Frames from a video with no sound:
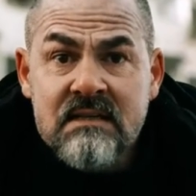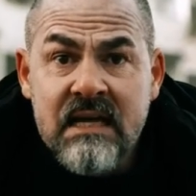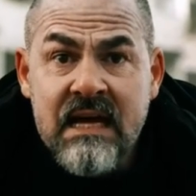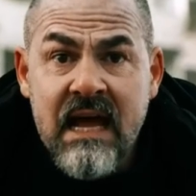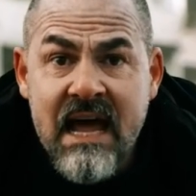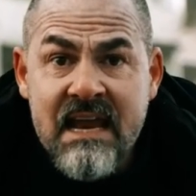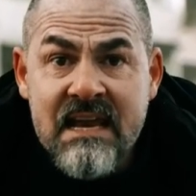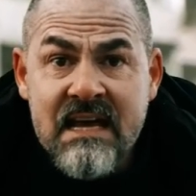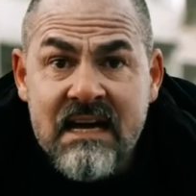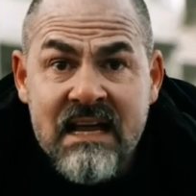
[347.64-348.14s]

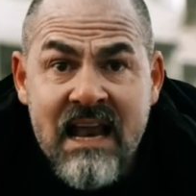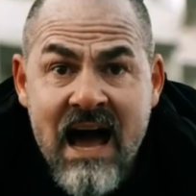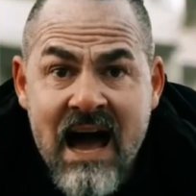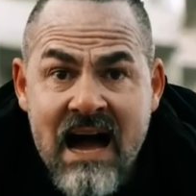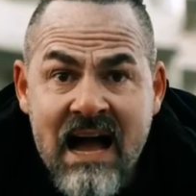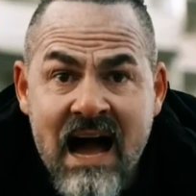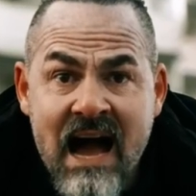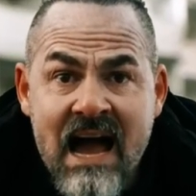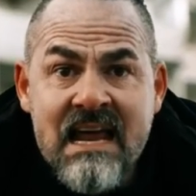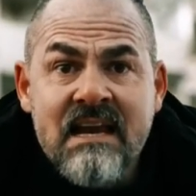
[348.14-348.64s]
die eine
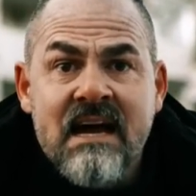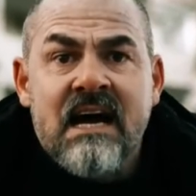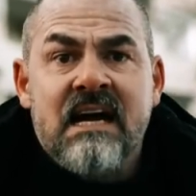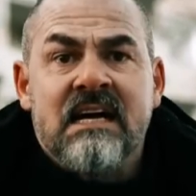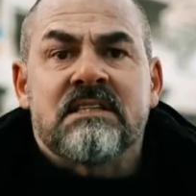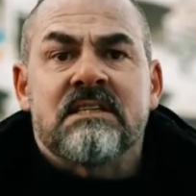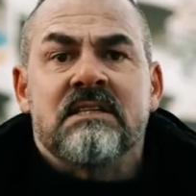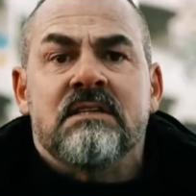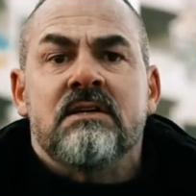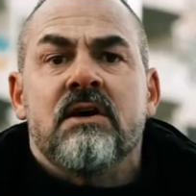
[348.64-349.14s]
Klage
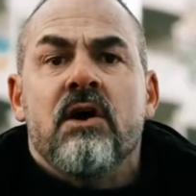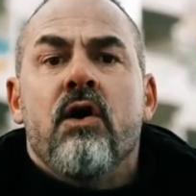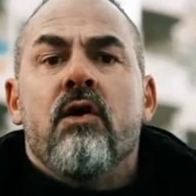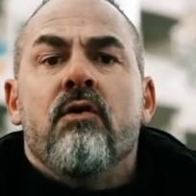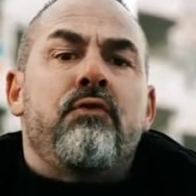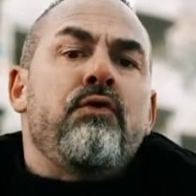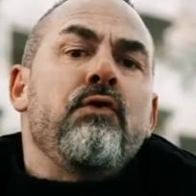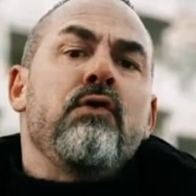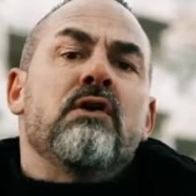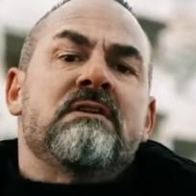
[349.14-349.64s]
einreichen
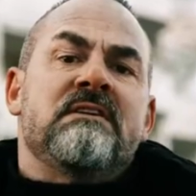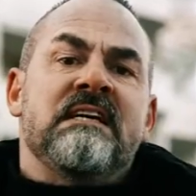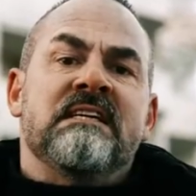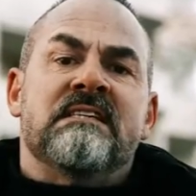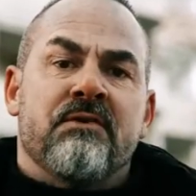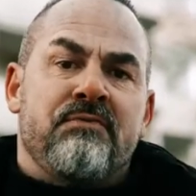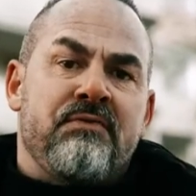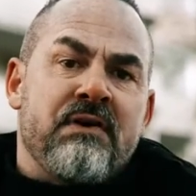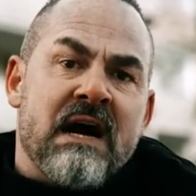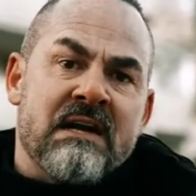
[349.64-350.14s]
für
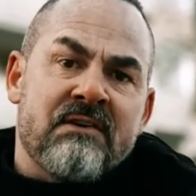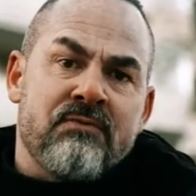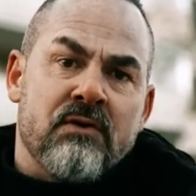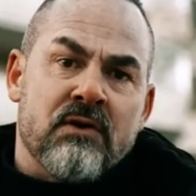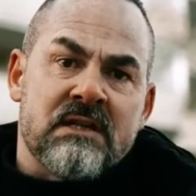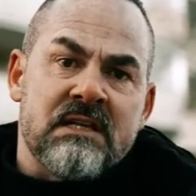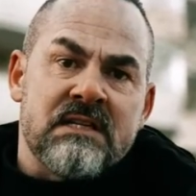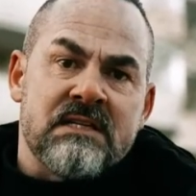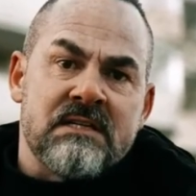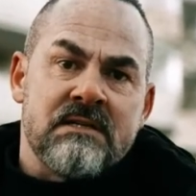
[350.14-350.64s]
diese
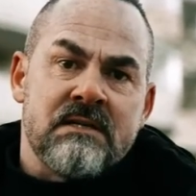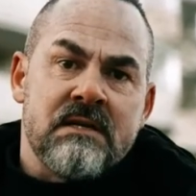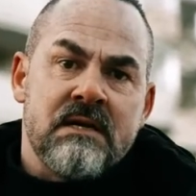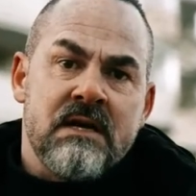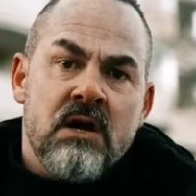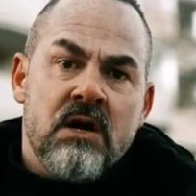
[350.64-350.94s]
Verantwortlichen.